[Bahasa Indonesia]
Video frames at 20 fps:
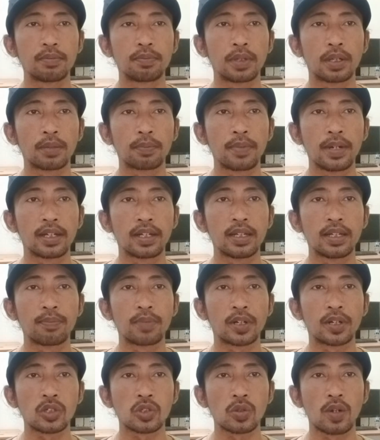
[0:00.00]

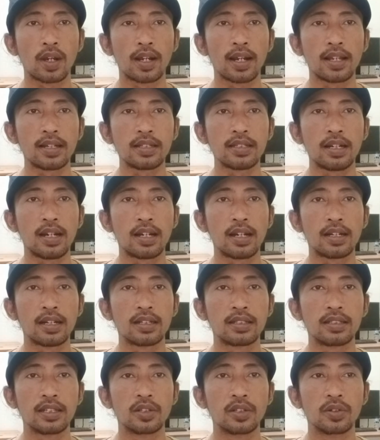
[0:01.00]
berbagai persoalan yang ada
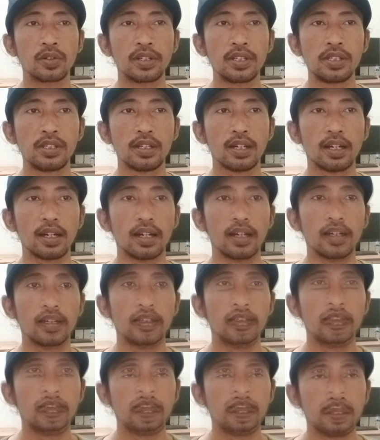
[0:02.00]
di Indonesia,
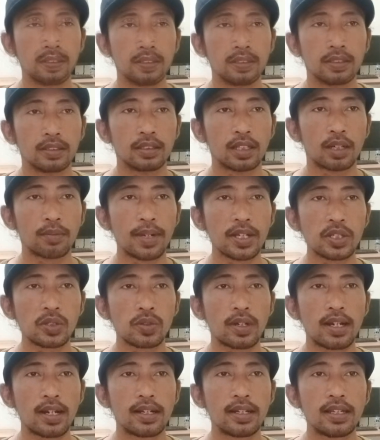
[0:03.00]

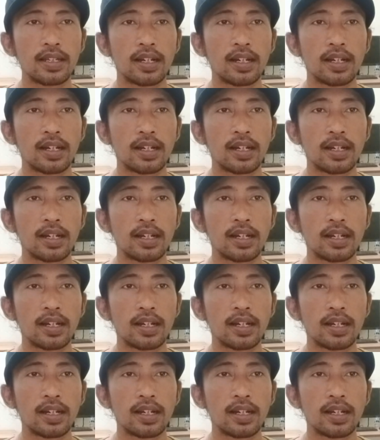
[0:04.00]
termasuk ada yang